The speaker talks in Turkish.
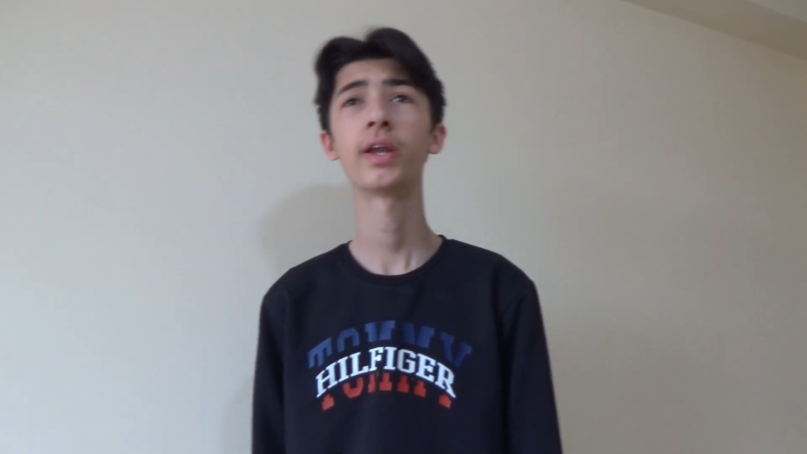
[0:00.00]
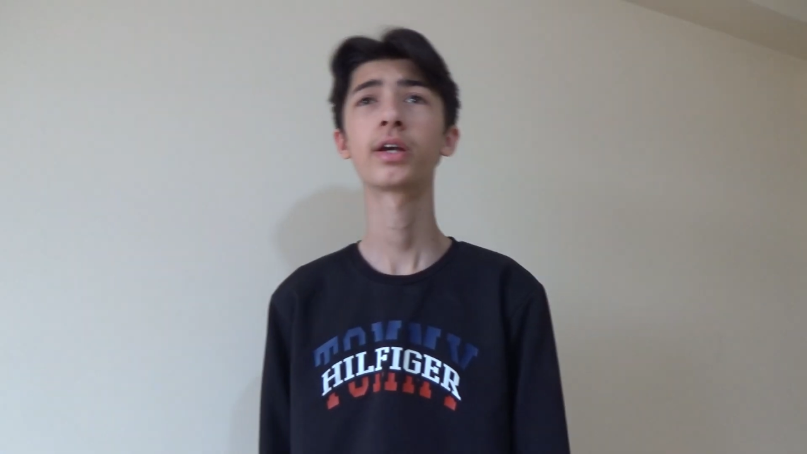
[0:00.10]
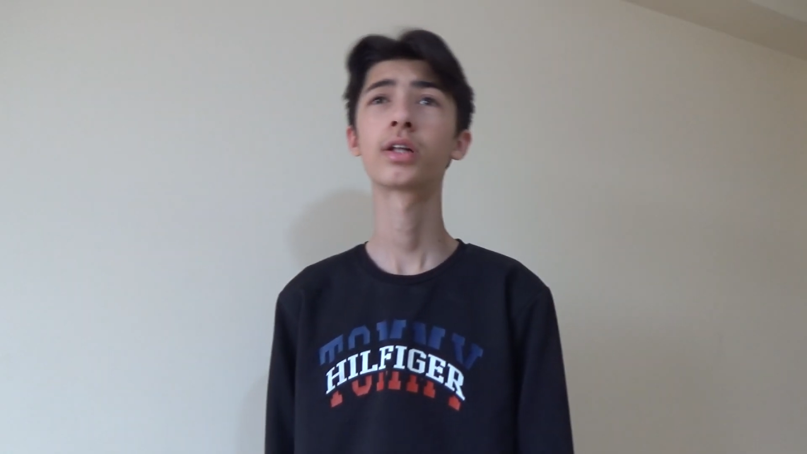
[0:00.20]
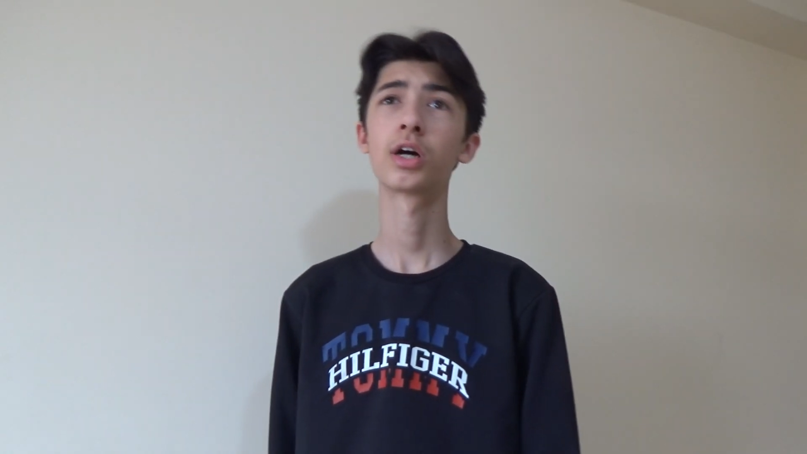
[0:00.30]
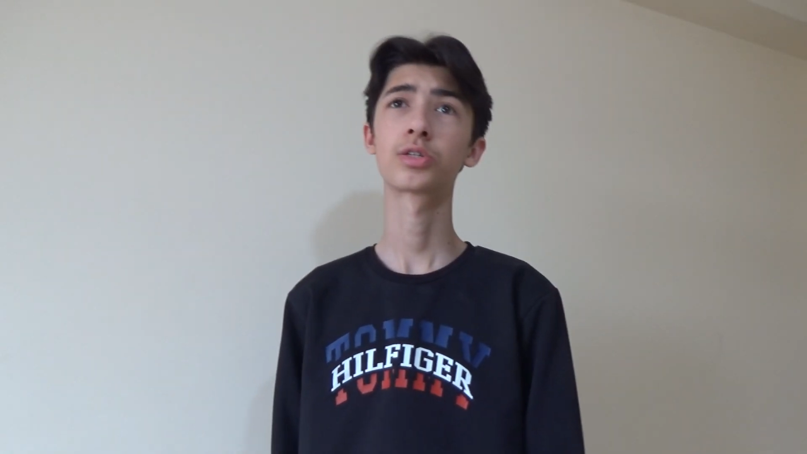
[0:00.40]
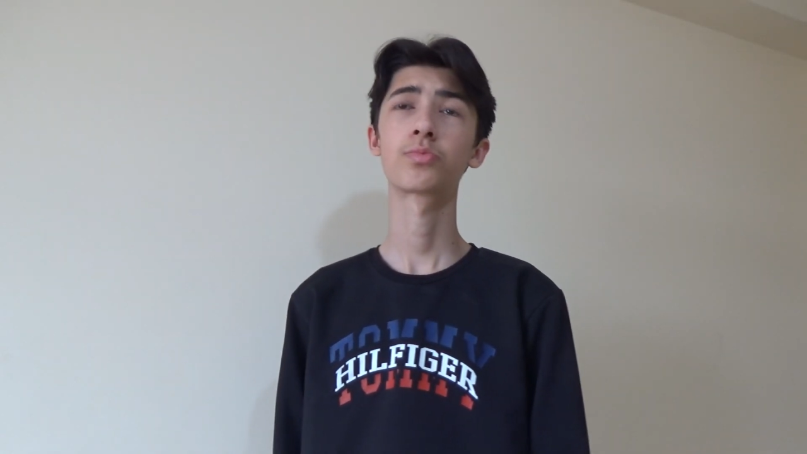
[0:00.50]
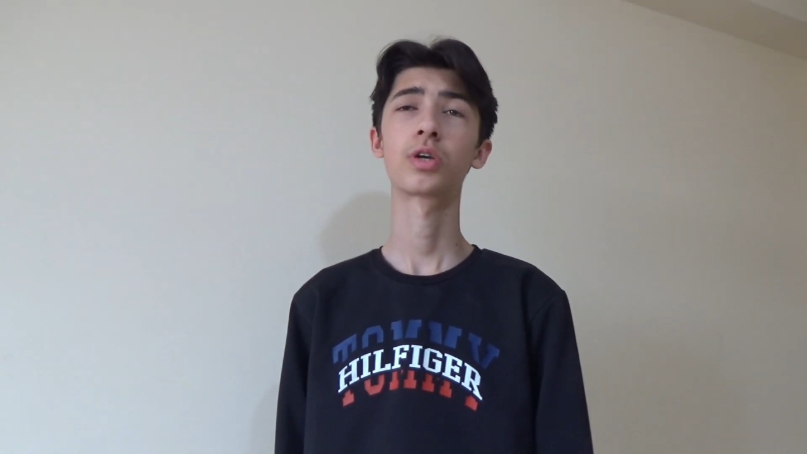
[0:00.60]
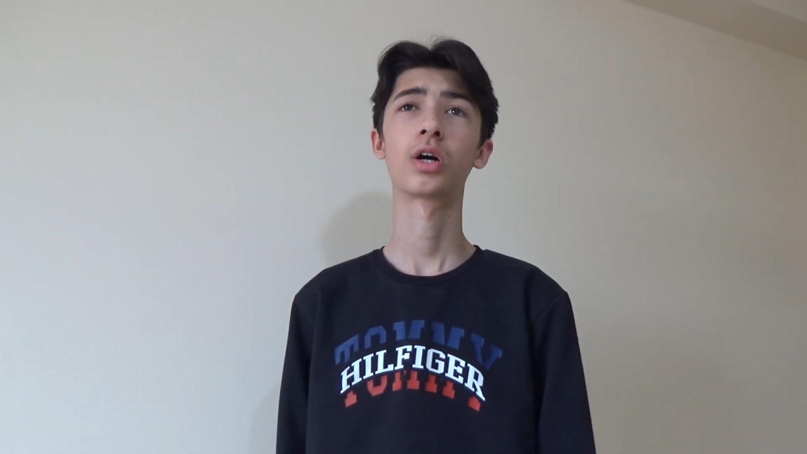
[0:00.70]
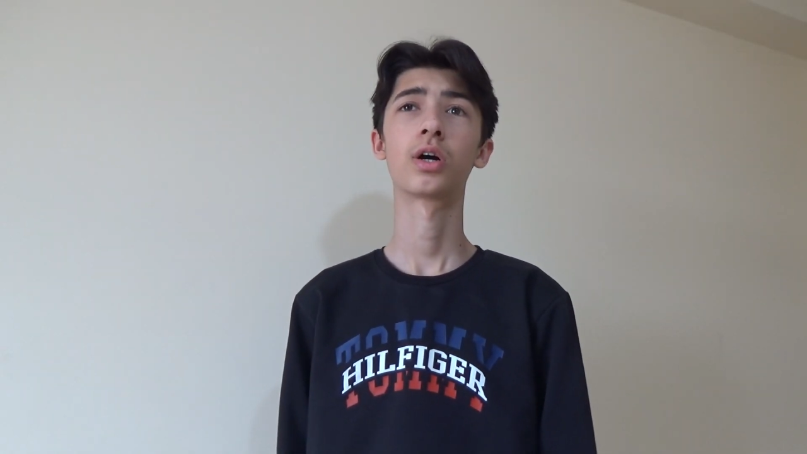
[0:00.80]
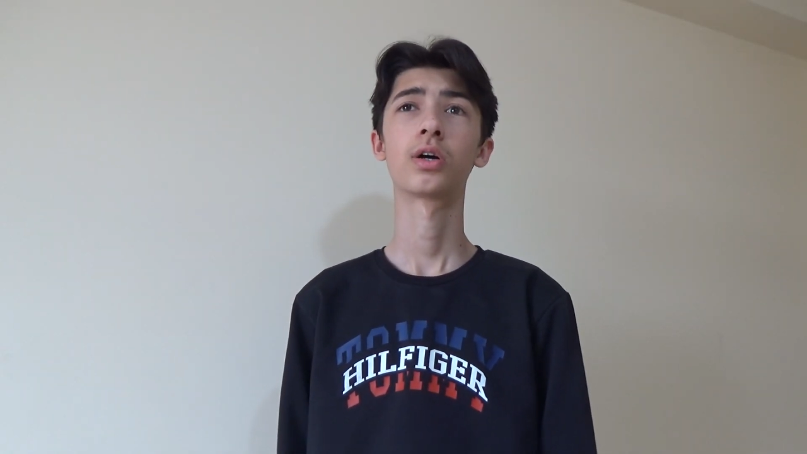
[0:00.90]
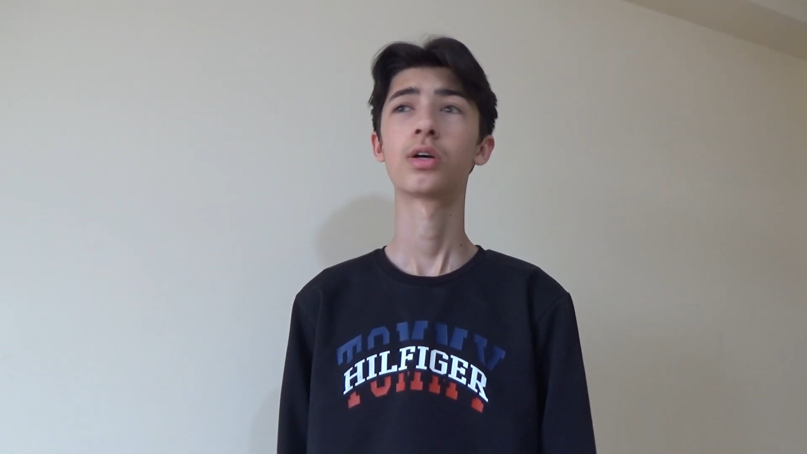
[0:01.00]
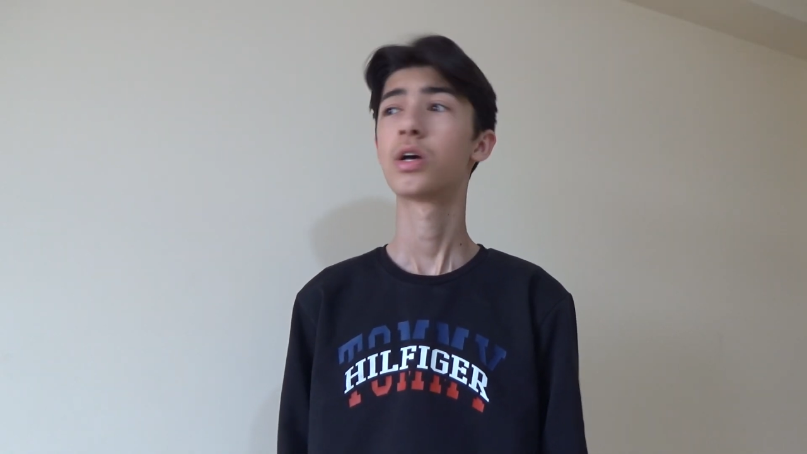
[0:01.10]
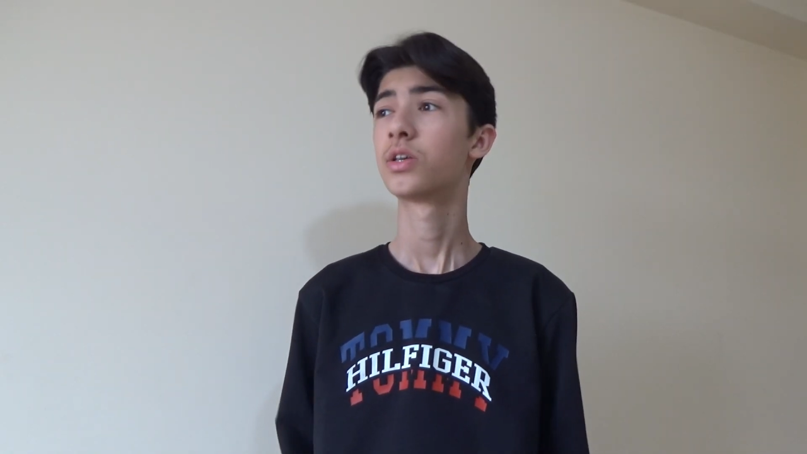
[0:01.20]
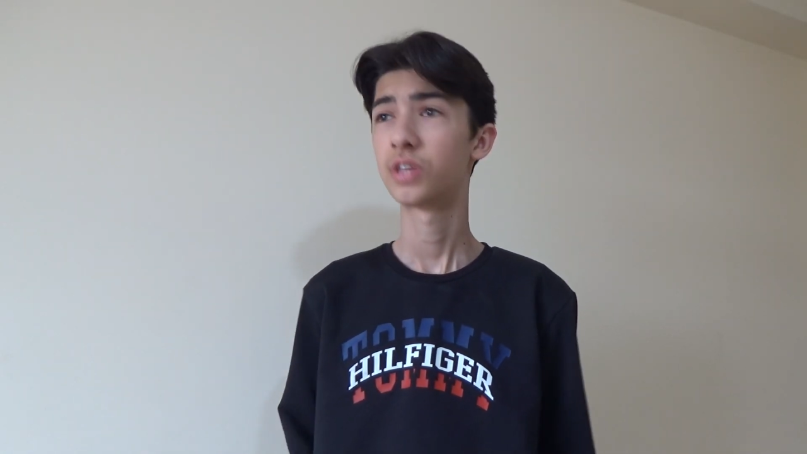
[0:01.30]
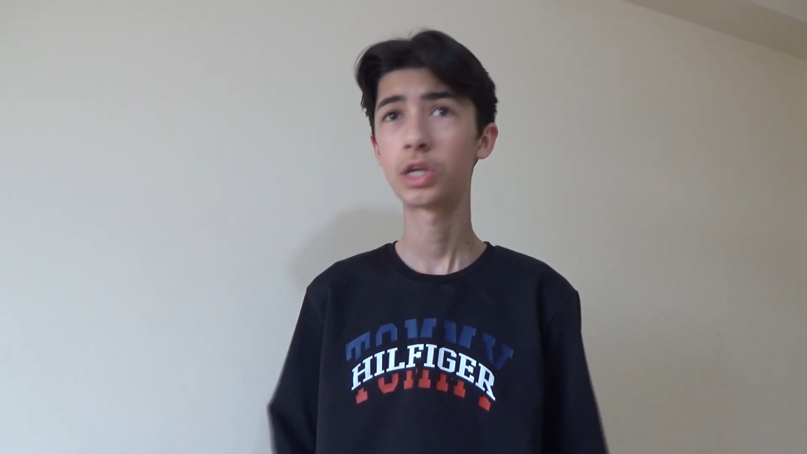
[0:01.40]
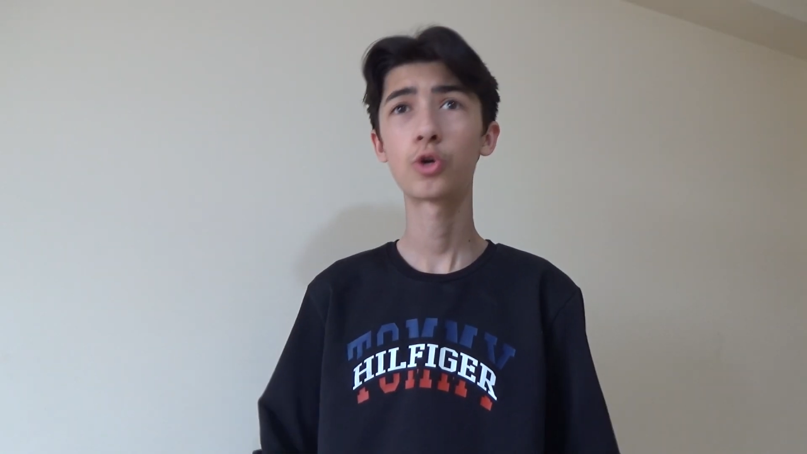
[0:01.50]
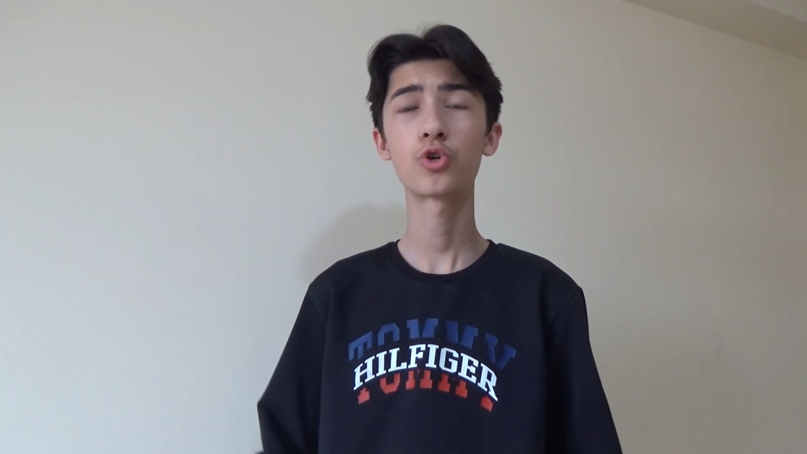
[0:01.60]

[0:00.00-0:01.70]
bellek lazım ya. Senin